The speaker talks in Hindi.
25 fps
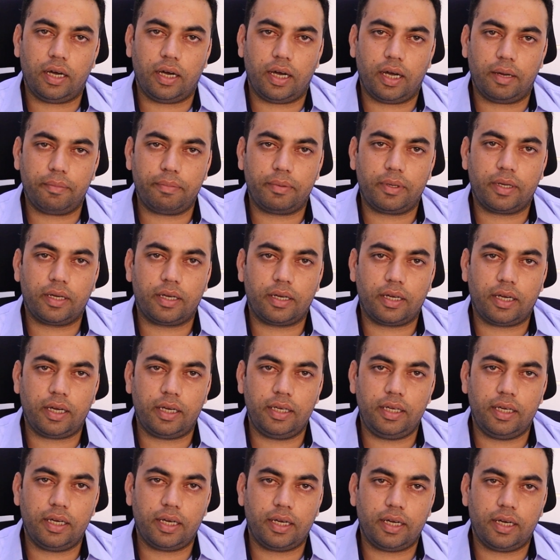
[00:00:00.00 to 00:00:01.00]
आपका
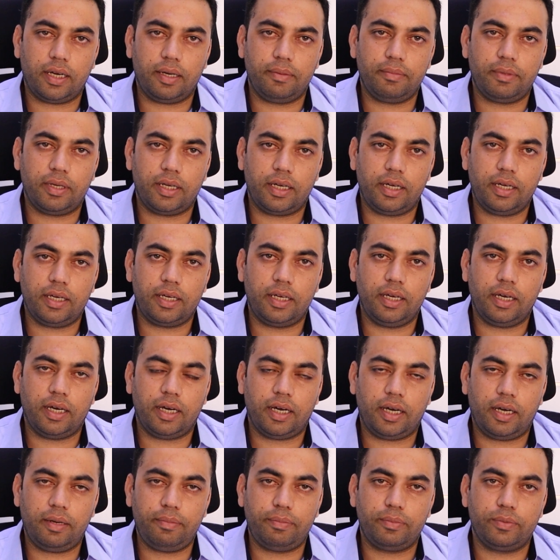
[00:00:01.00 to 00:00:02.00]
ये काम है कि
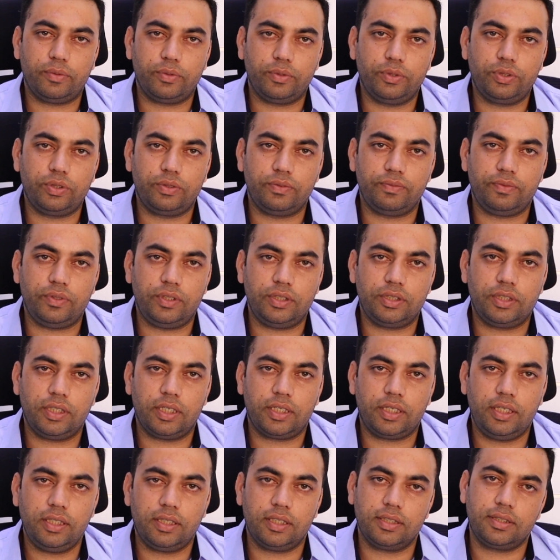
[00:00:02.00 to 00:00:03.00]
आप उस वीज़े
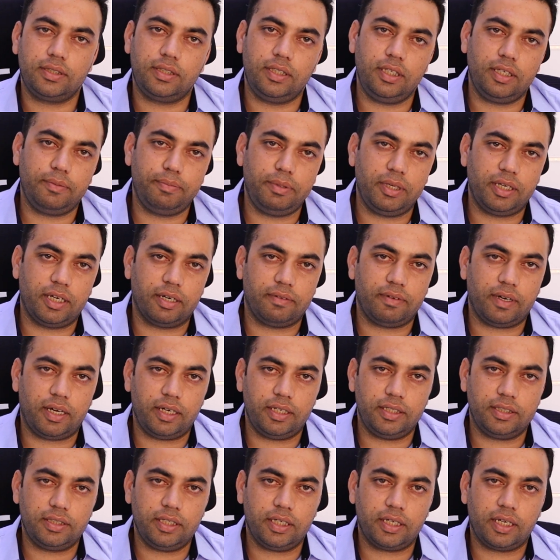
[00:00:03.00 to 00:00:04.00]
की तस्दीक भी करवा
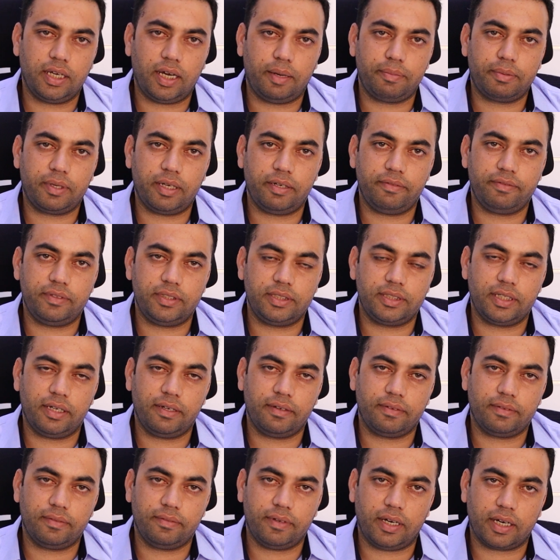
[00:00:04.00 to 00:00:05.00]
लीजिए कि आपका वीज़ा
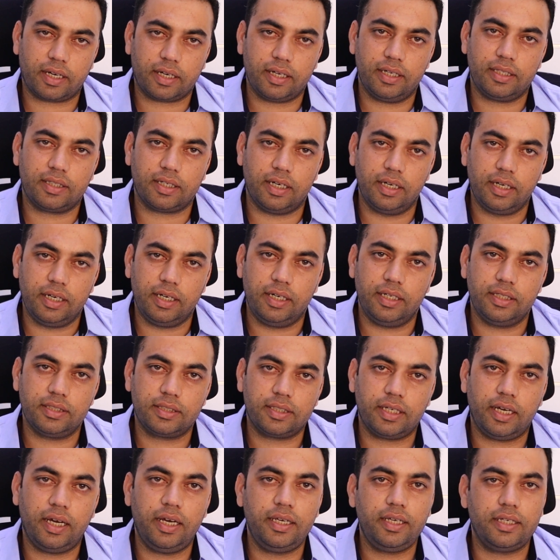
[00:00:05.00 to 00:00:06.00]
वाकई थर्टी
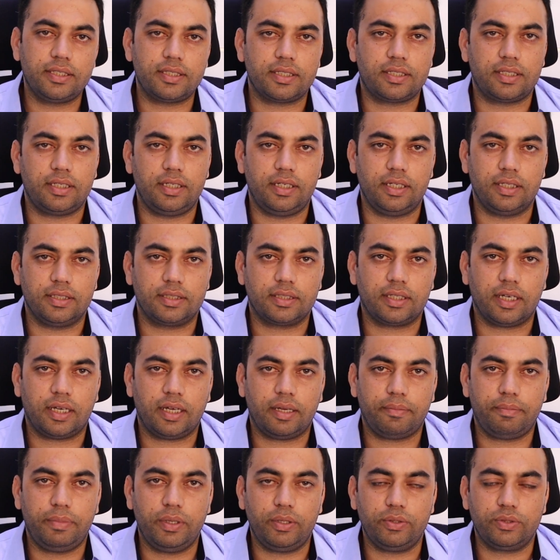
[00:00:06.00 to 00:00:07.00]
डेज़ का है या सिक्सटी डेज़ का
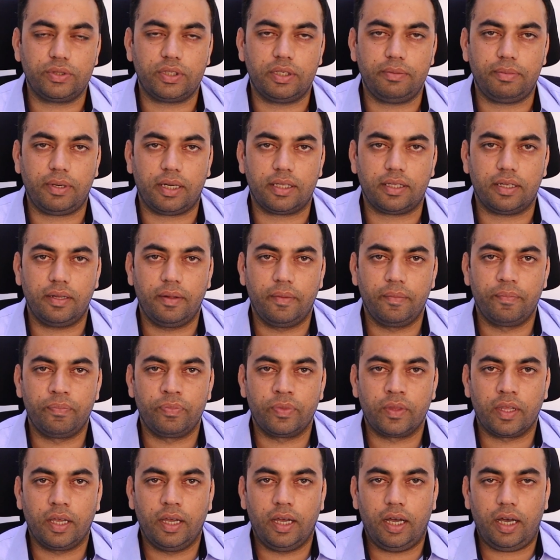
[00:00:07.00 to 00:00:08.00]
है फिर उसके बाद
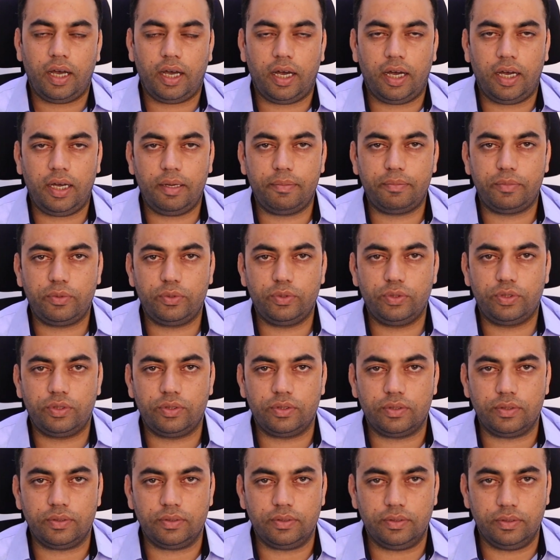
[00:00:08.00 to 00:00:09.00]
आप उस
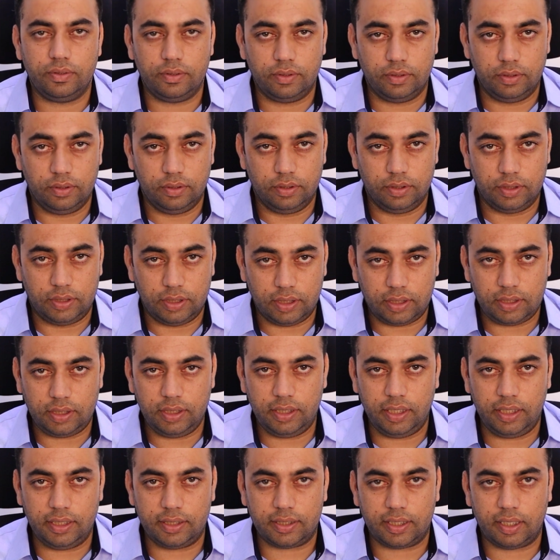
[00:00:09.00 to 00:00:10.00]

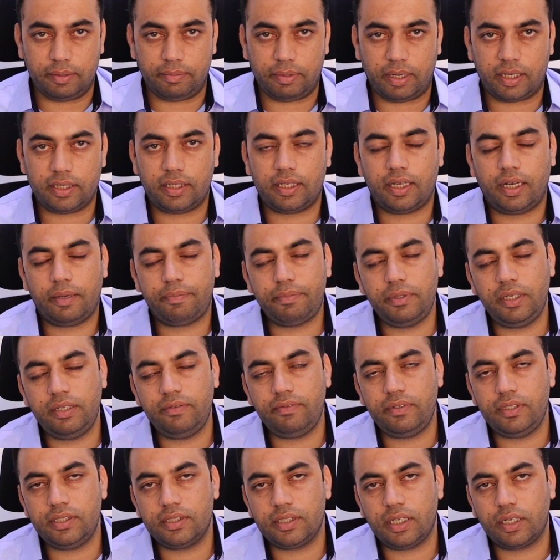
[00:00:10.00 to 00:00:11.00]
सिक्सटी डेज़ के बाद अपने
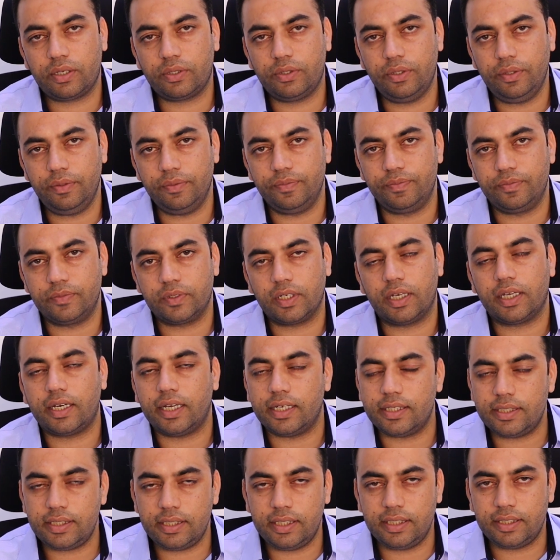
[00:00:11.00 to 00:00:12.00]
वीज़ा को
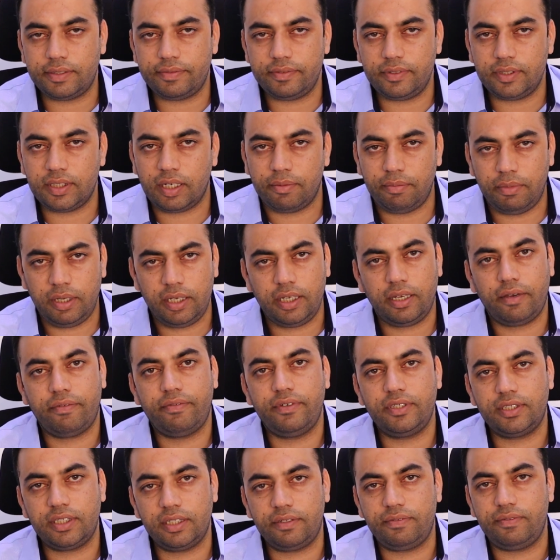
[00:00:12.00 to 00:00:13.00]
रेजिडेंस वीज़ा में या
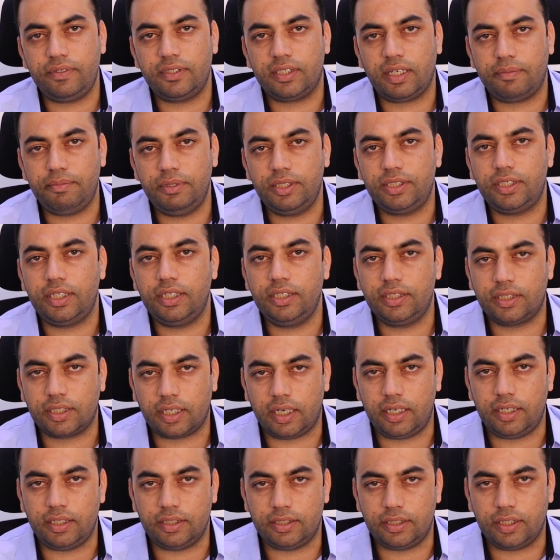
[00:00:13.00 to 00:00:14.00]
विजिट वीज़ा में चेंज
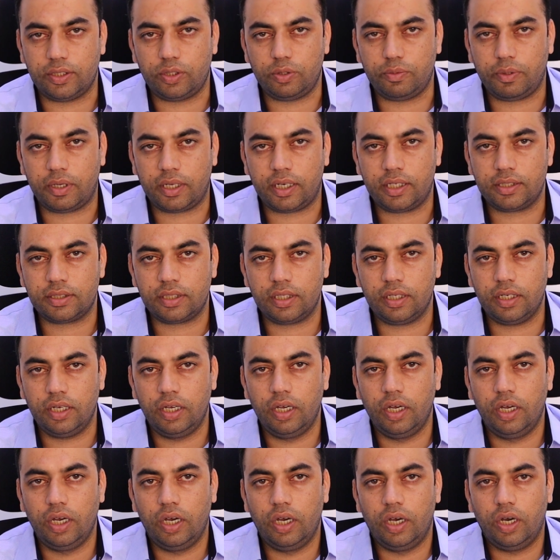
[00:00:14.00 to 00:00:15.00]
कर लीजिए दोबारा से
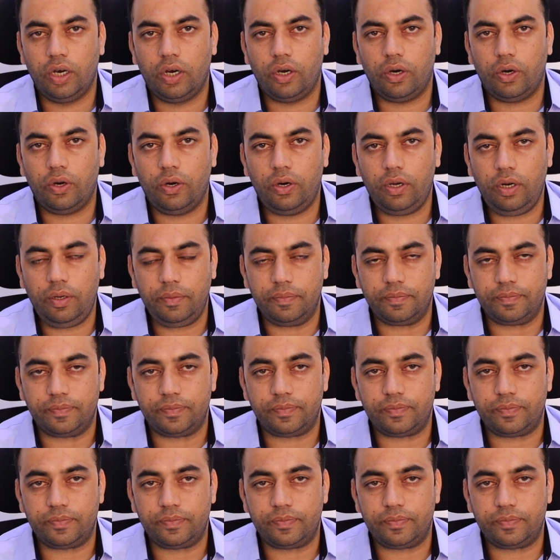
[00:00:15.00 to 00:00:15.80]
और